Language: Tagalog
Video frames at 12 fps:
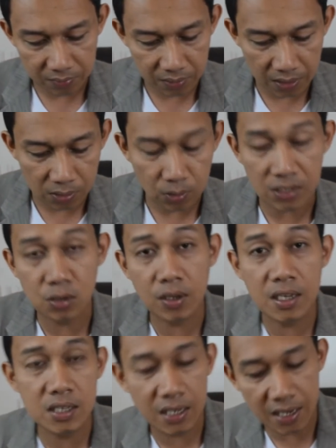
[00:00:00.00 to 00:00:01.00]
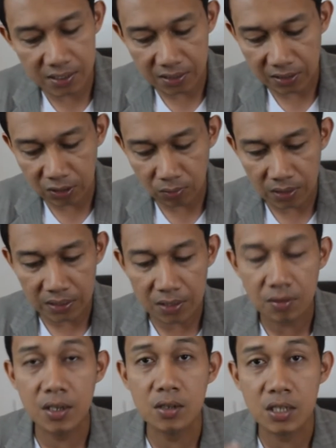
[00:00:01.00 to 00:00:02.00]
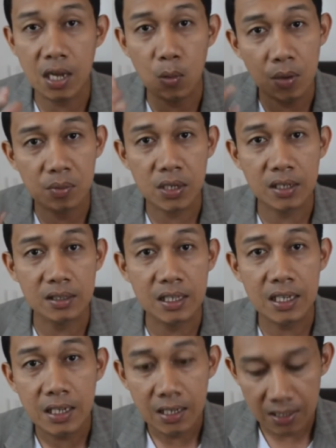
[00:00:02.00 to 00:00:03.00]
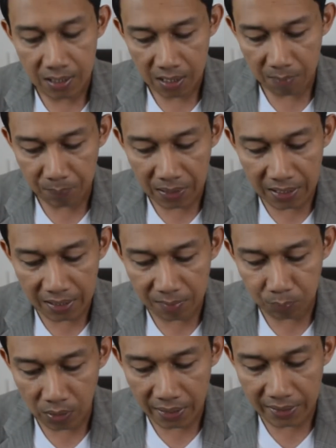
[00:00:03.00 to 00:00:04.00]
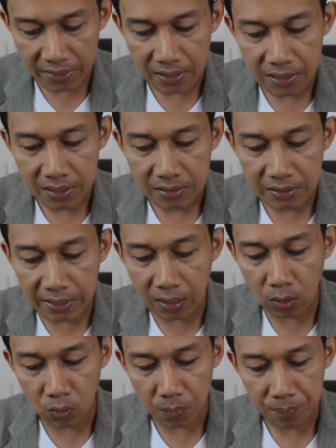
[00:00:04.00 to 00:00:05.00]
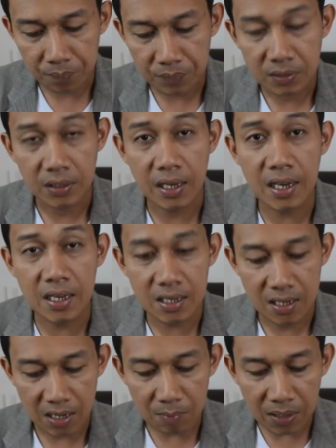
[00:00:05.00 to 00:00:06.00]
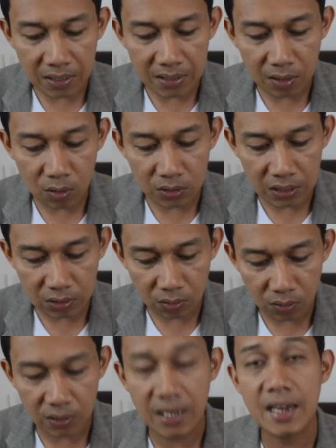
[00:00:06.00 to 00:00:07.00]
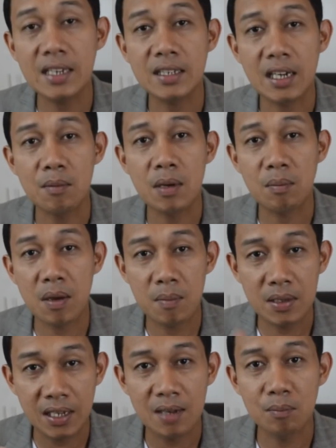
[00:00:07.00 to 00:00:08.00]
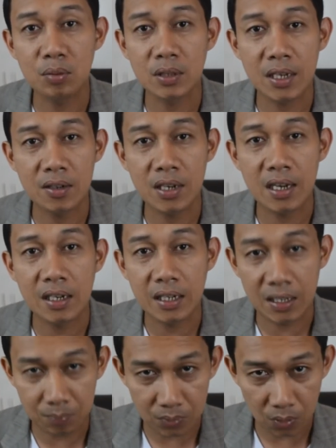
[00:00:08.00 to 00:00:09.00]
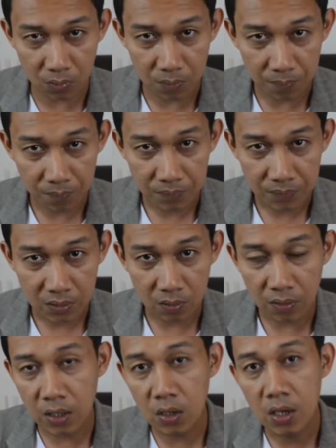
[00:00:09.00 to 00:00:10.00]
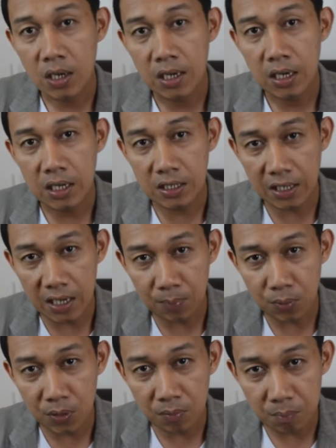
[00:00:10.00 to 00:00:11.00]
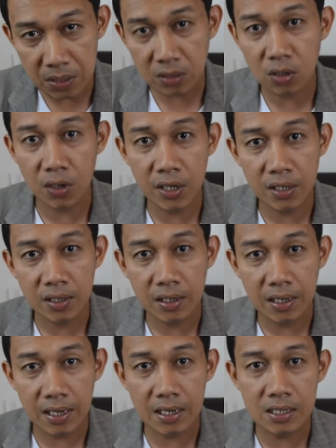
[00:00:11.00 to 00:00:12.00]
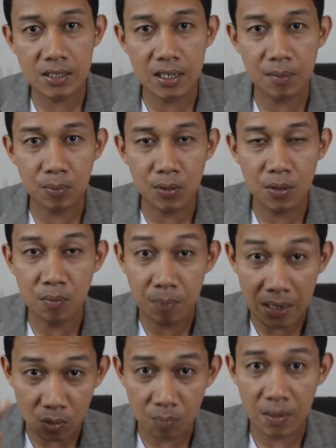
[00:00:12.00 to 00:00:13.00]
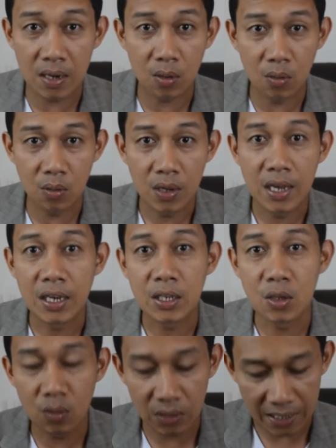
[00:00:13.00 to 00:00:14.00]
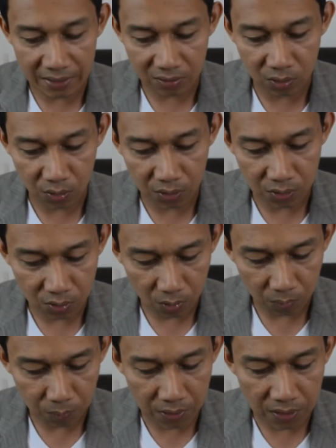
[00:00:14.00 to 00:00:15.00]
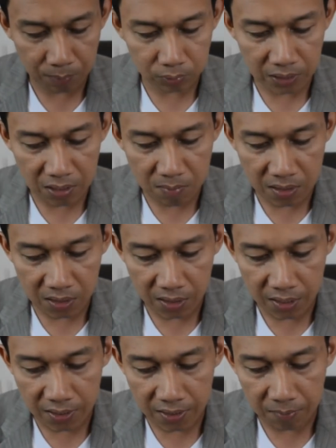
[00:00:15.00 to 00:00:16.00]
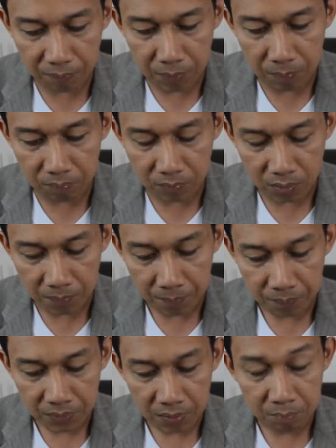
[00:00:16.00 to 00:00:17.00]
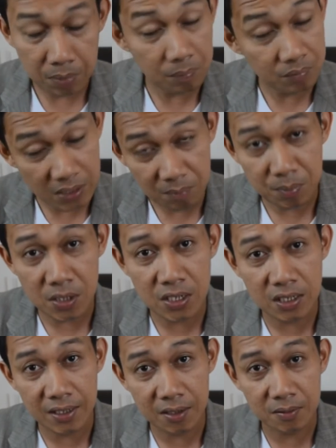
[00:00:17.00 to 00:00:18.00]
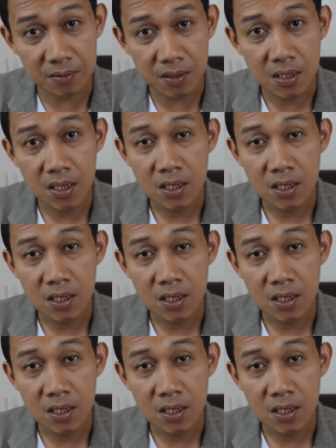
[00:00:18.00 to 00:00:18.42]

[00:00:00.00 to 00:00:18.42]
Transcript: Okay? So as you can see guys, nandito na tayo ngayon sa website ni, ang pangalan po ay Tirlu. Okay? Ang maganda ko dito guys ay magbebenta lang po tayo ng crypto. Okay? Isa na po yung Bitcoin and isa na po yung bagong-bago yung Litecoin. So pwede po tayo mag-earn ng 15% ngayon.